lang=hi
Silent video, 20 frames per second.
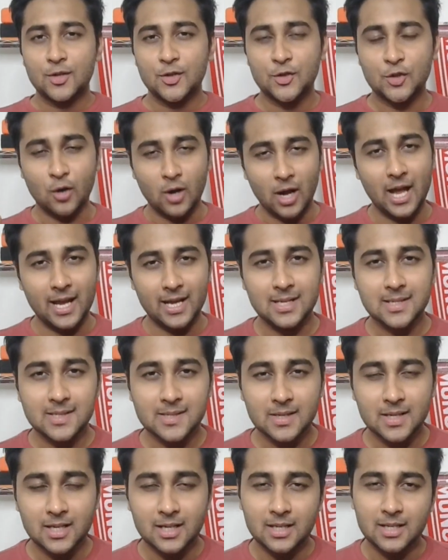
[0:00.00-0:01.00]
सो गाइस
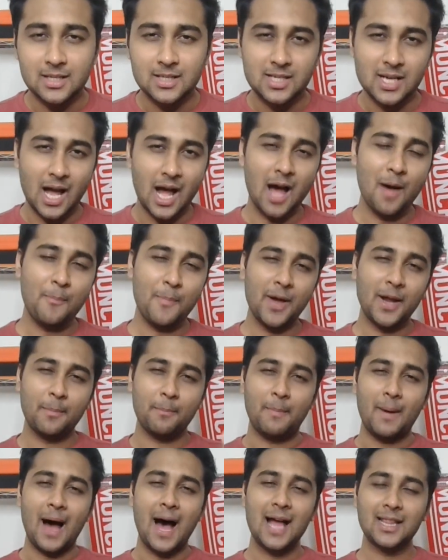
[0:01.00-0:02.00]
जहाँ पर
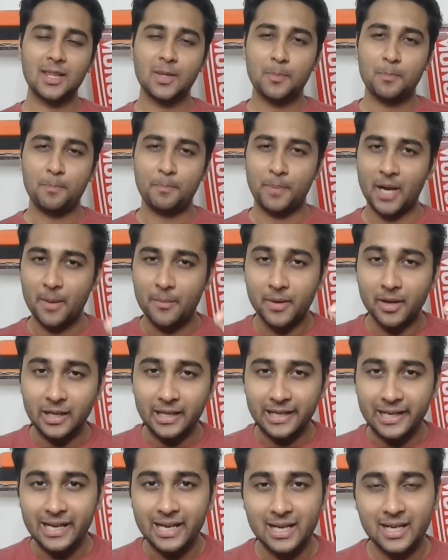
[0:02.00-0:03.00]
बात प्रीमियर
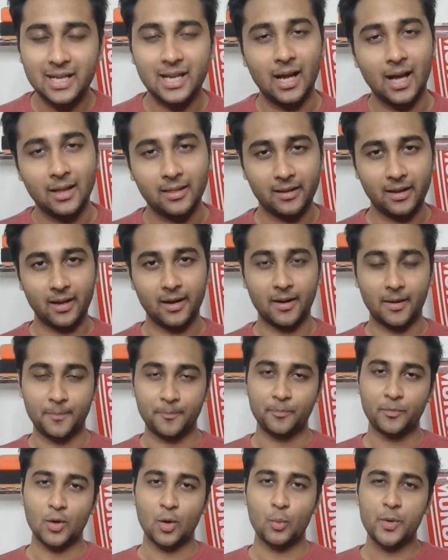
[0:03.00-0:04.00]
लीग की आती है ना
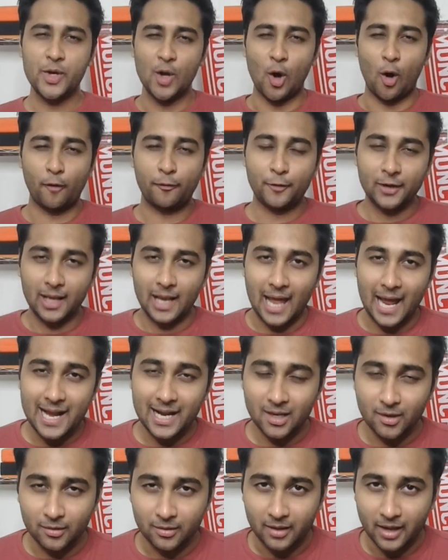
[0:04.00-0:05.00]
वी ऑफन
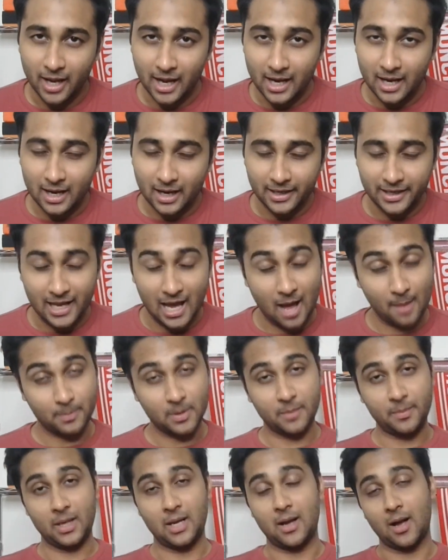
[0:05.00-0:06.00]
लाइक टू थिंक एंड
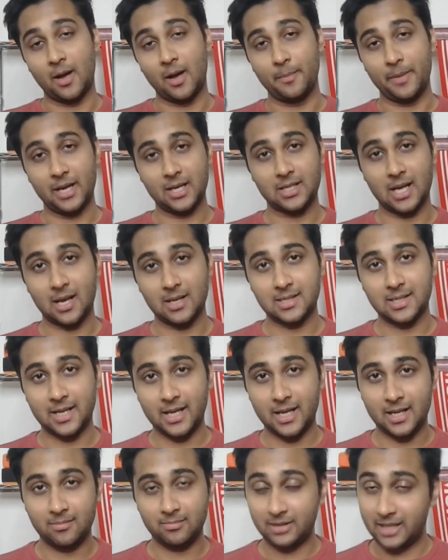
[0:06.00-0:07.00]
आपने भी हमेशा से
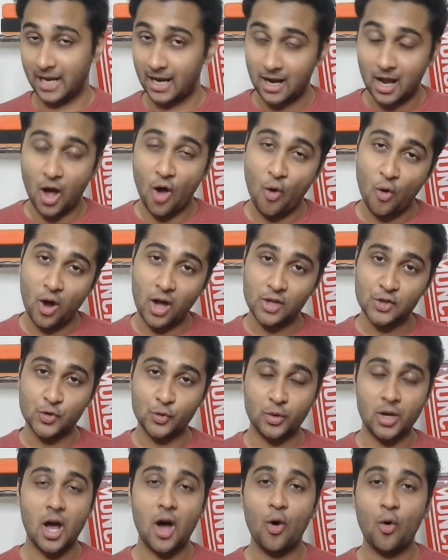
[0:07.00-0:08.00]
देखा होगा
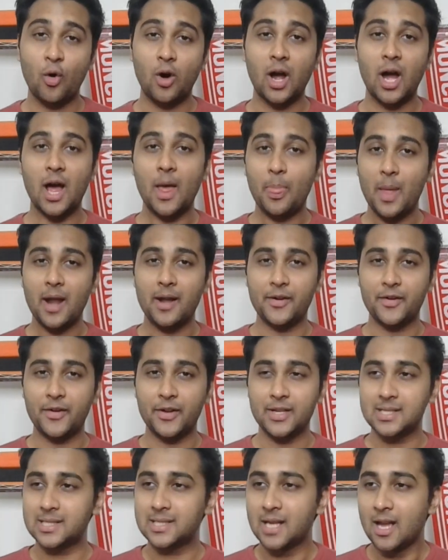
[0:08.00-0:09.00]
सुना होगा दैट इट
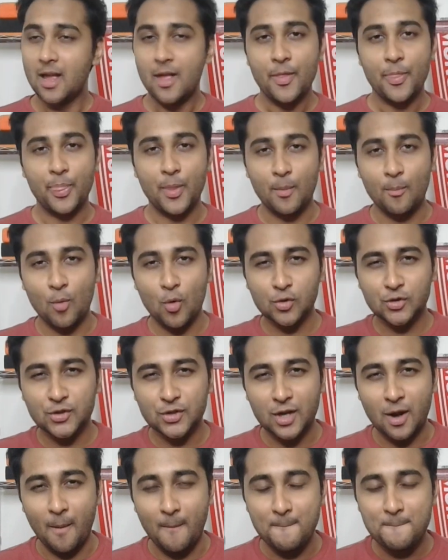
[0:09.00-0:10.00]
इज़ द
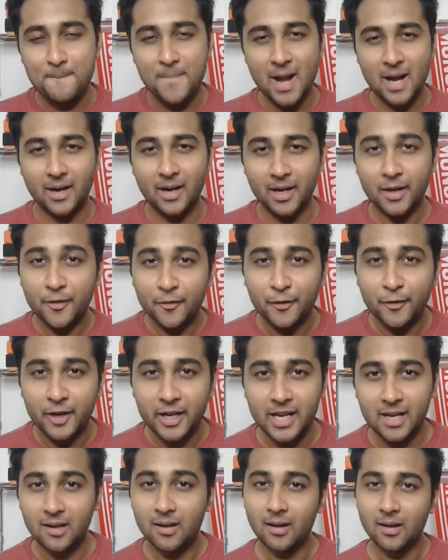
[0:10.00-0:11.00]
मोस्ट कंपेटिटिव
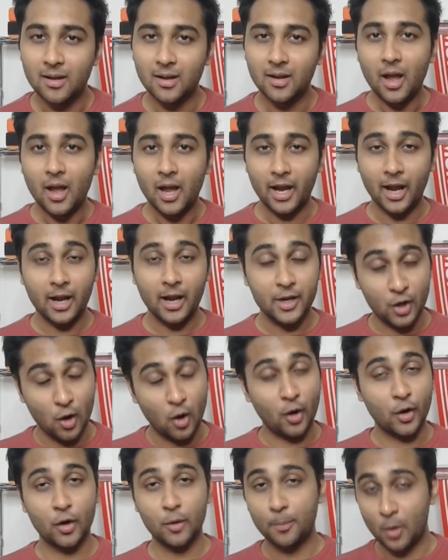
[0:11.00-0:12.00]
लीग इन
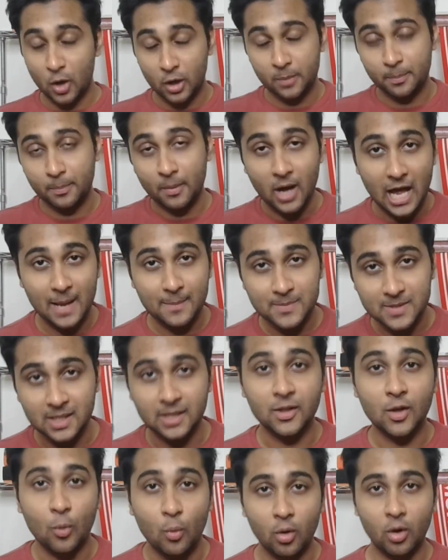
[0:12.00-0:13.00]
यूरोप और perhaps
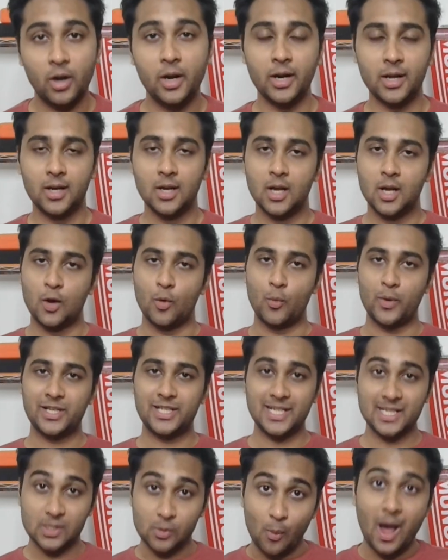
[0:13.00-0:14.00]
इन द वर्ल्ड
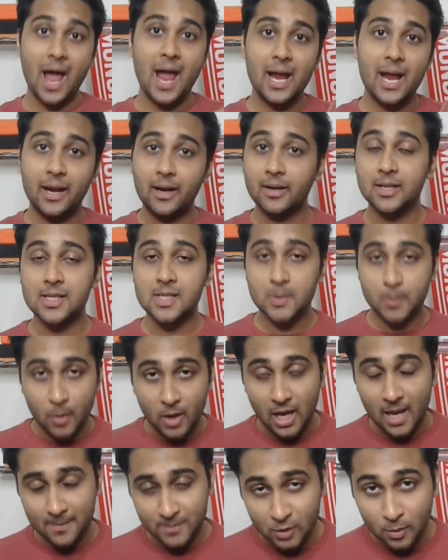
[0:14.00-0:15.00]
विच इज़ वाई इट इज़
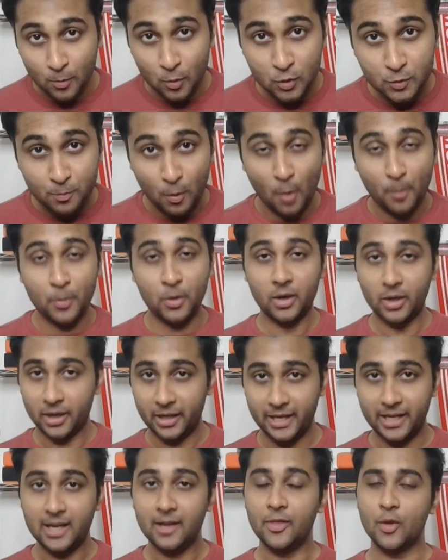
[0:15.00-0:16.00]
perhaps द मोस्ट पॉपुलर
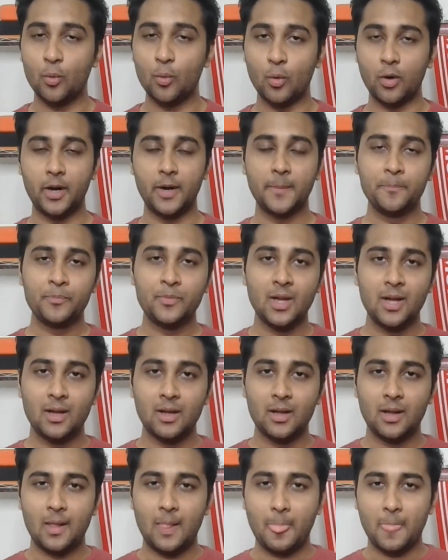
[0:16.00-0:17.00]
लीग इन द
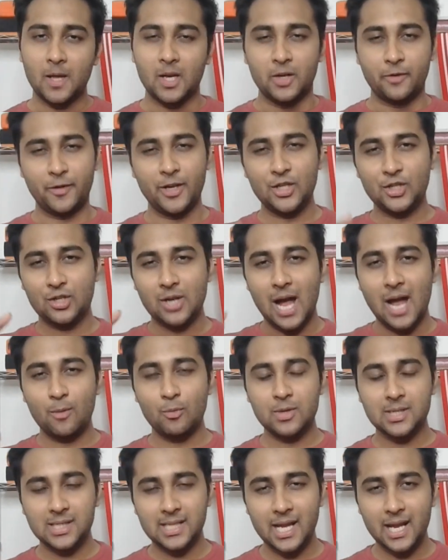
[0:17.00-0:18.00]
वर्ल्ड विच आई
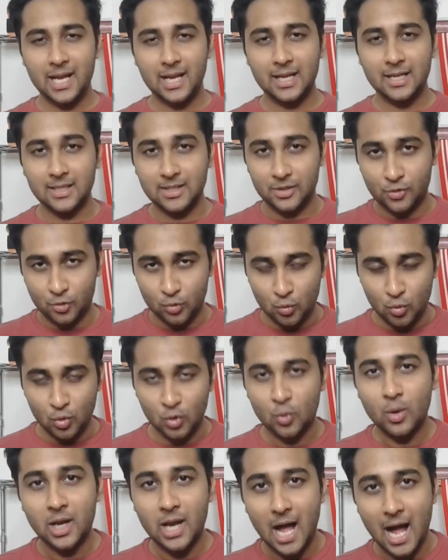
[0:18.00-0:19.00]
वुड से इज ट्रू
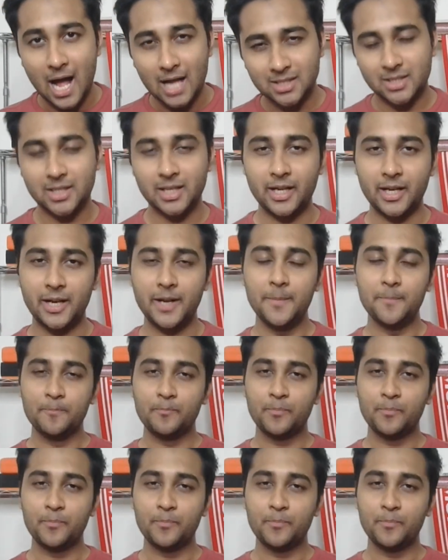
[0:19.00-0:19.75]
टू अ लार्ज डिग्री